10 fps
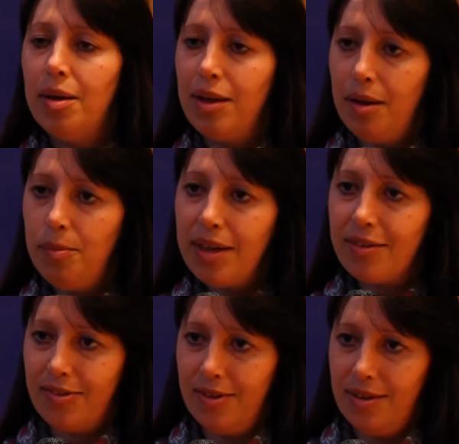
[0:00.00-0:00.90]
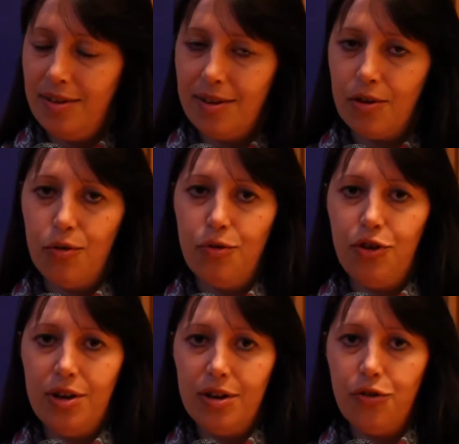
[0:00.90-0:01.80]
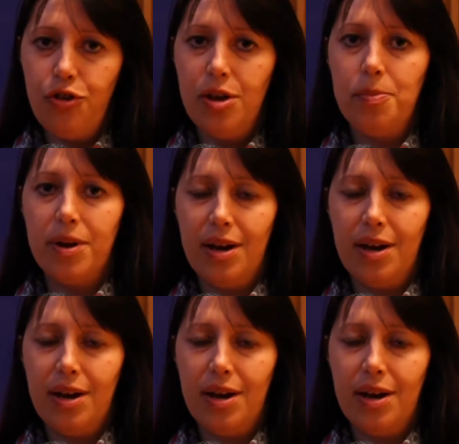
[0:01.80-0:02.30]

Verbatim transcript: il mix di tecnologie e energie per